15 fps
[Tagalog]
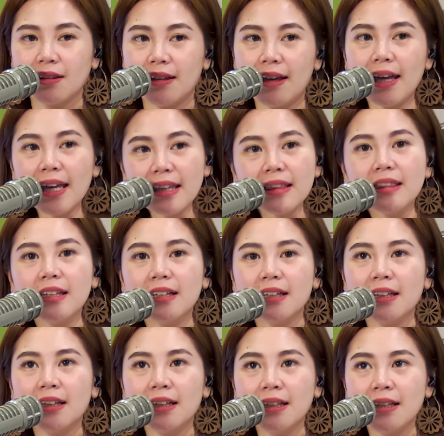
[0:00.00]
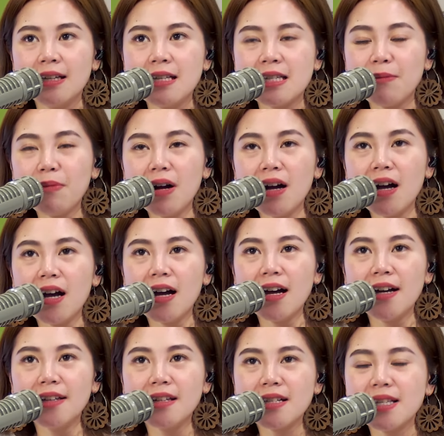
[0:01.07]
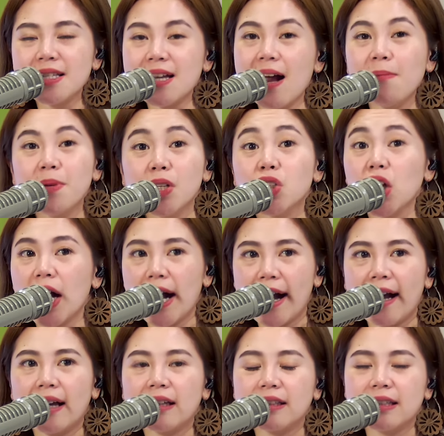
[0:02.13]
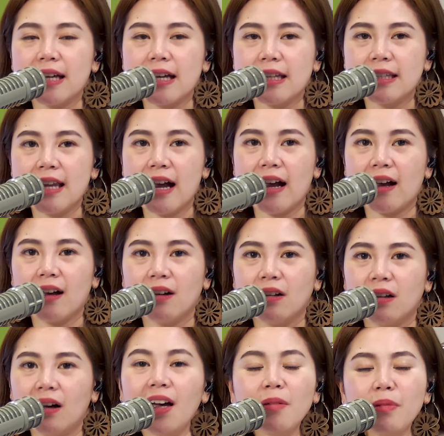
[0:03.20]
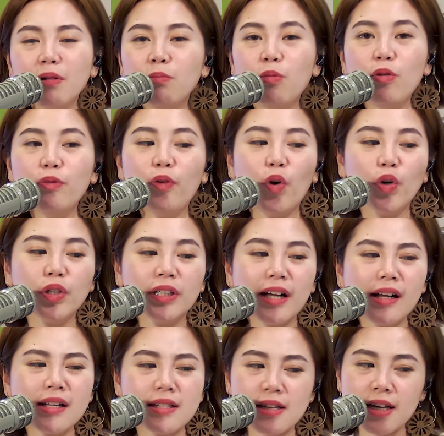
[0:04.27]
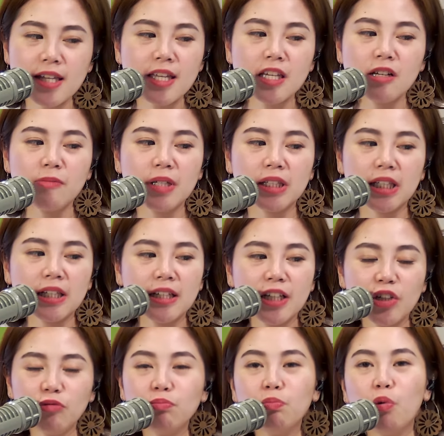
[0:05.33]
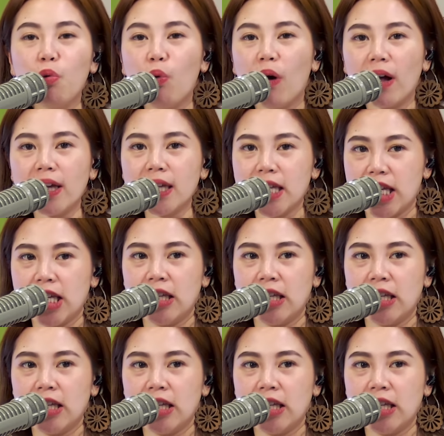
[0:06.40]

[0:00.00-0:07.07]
And sa mga nagsasabi dyan na, ay mag-move on ka kasi ganyan naman talaga yung buhay